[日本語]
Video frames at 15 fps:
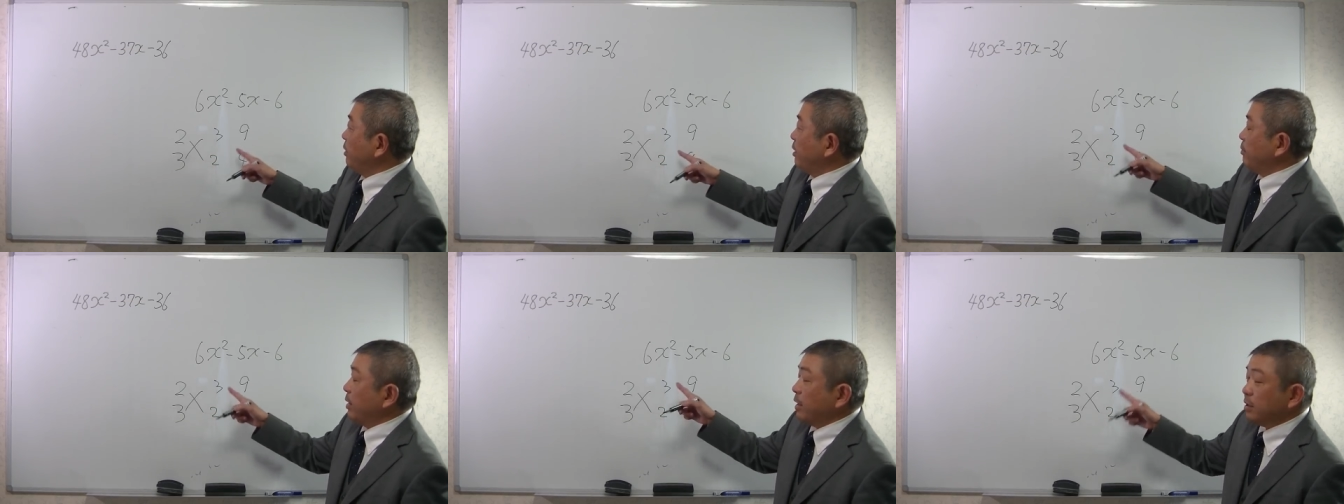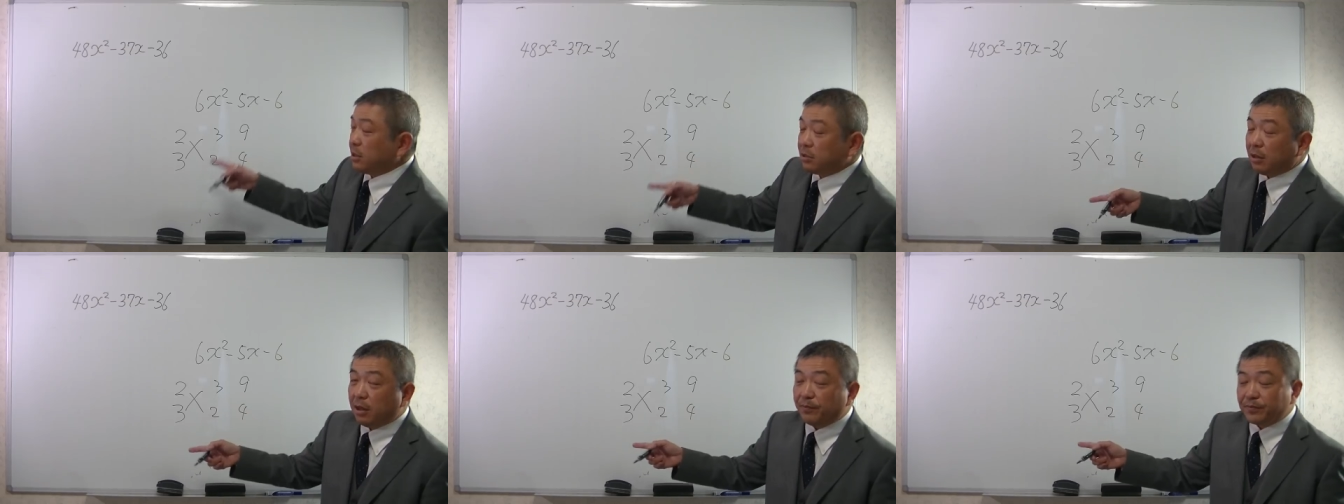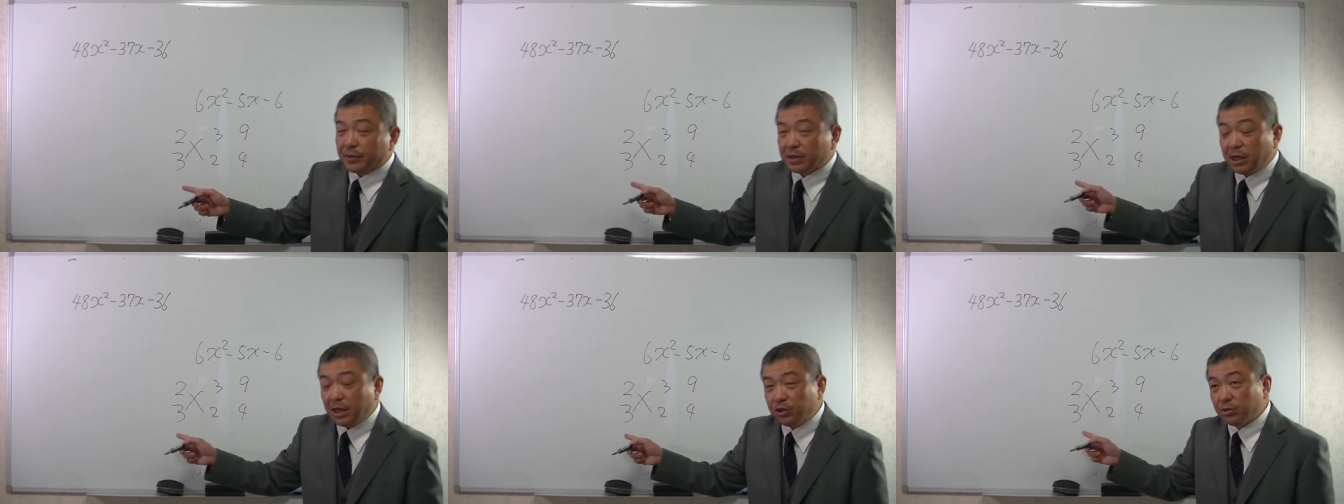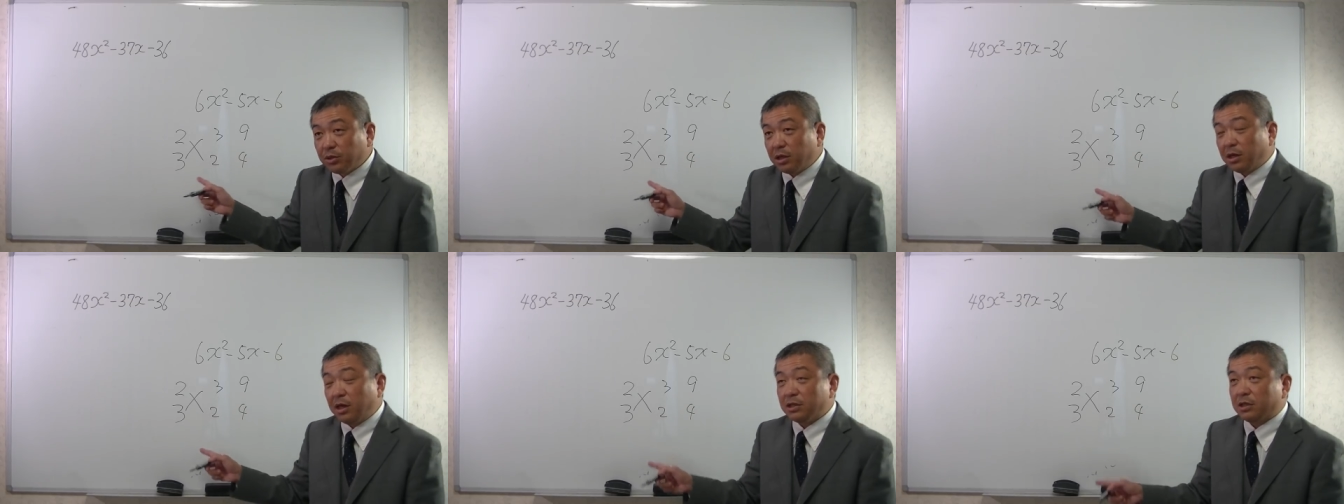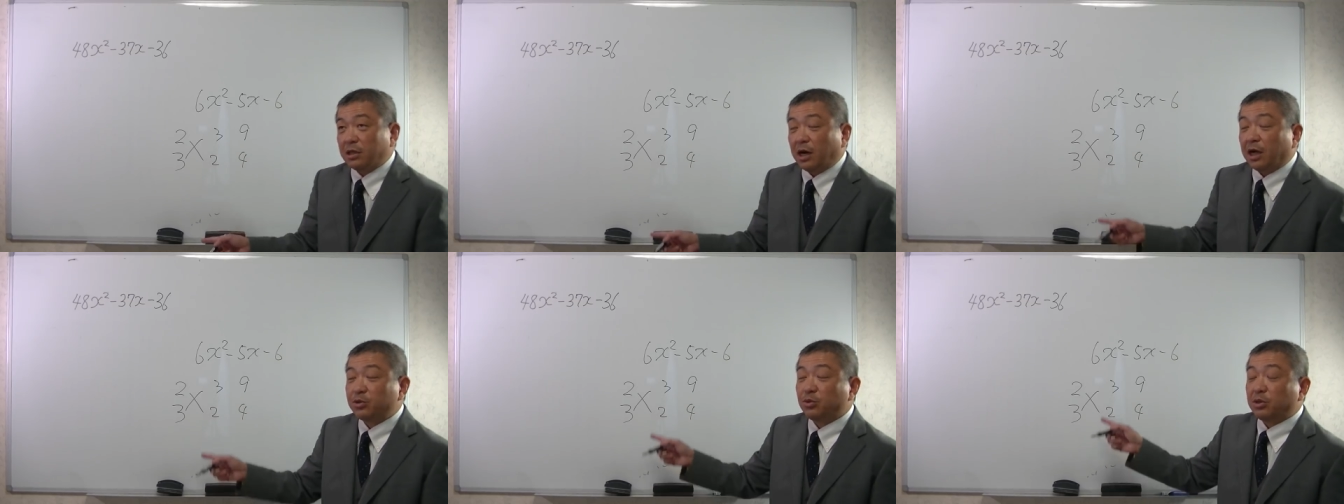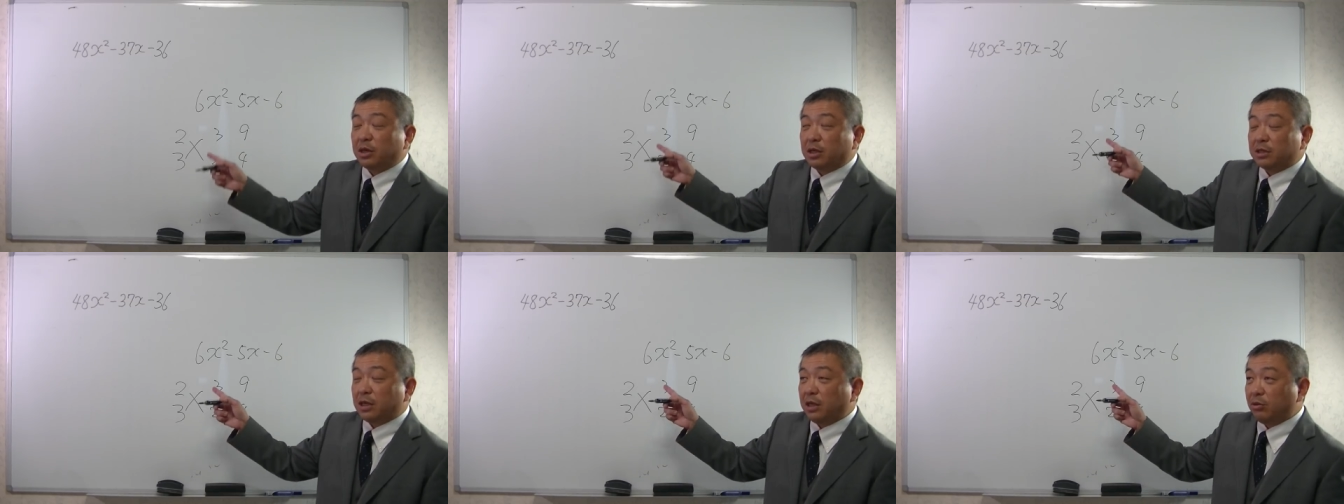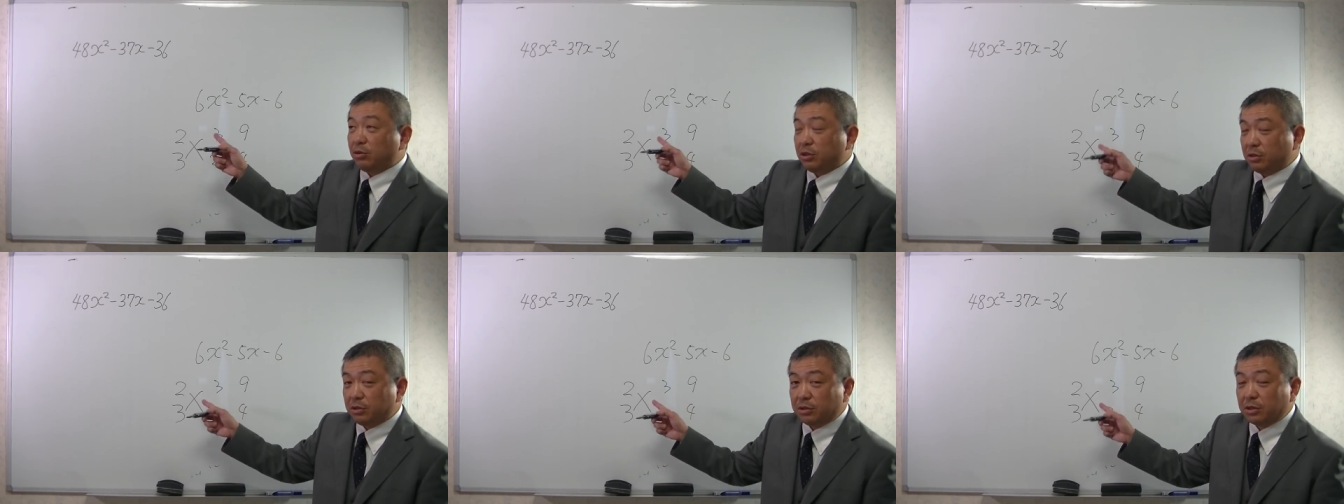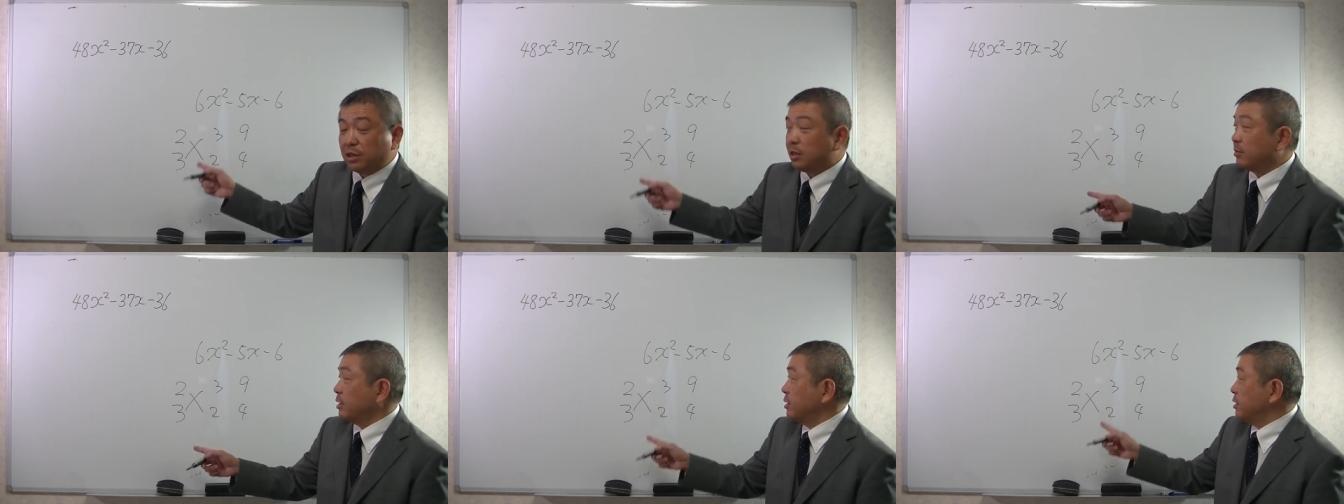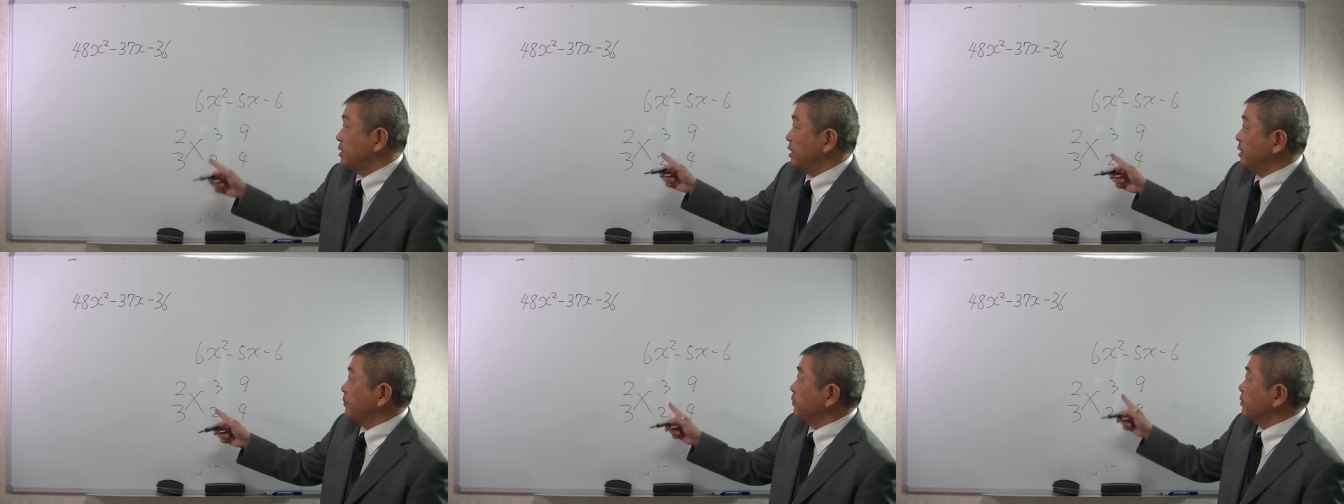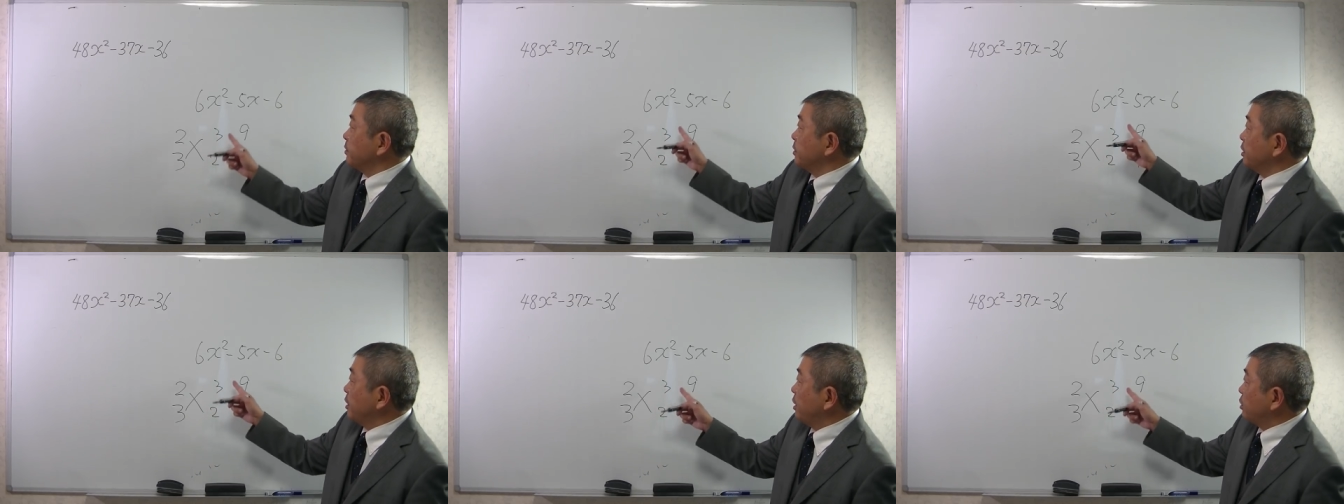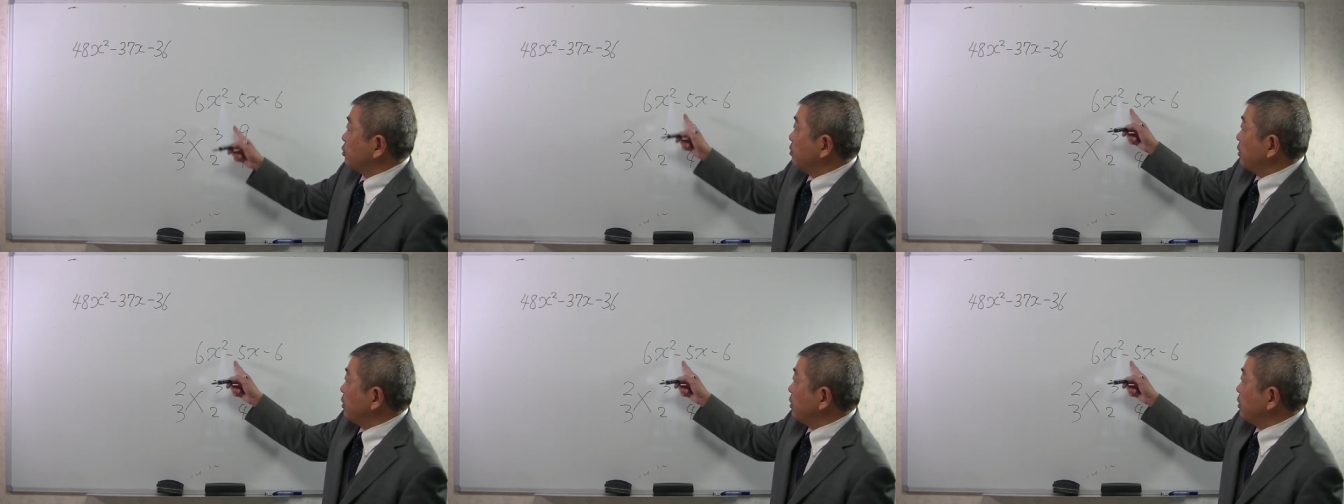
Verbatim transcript: まあマイナスは最初から書かずに後から最後にくっつければいいんで、えー、と